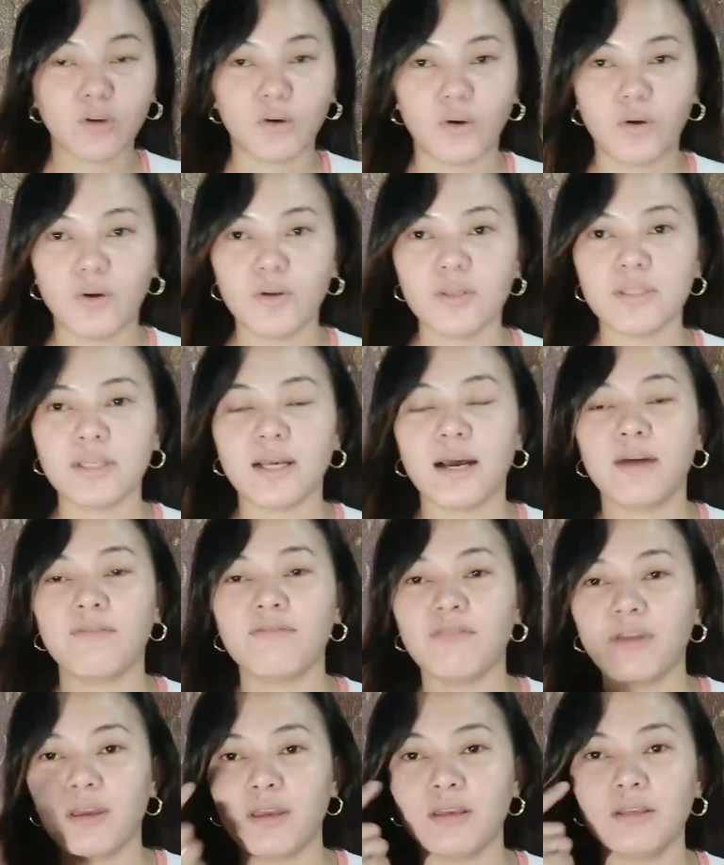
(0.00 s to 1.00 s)
ko sa
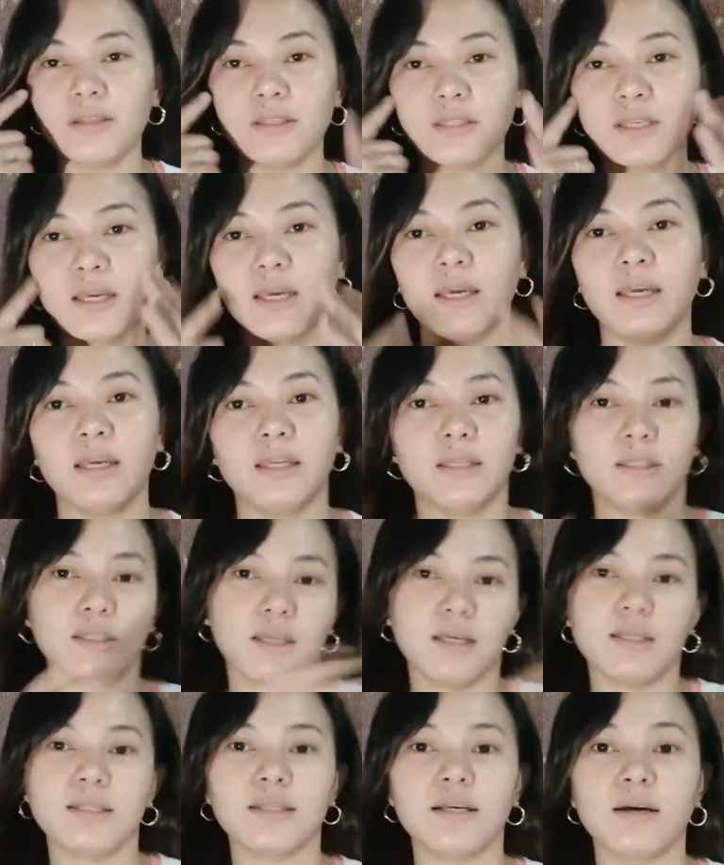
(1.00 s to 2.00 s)
face and
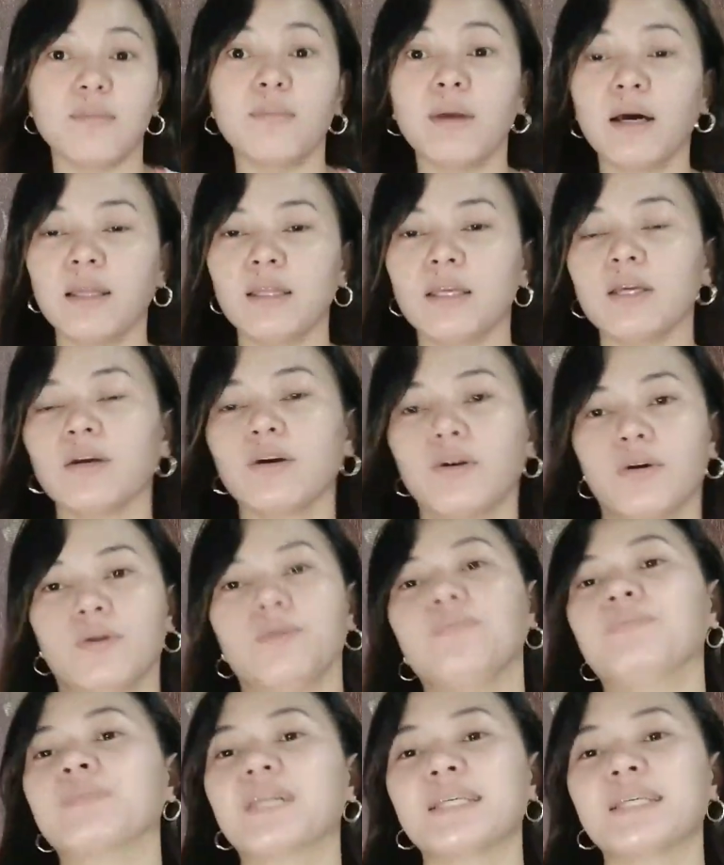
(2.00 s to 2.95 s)
sa body ko.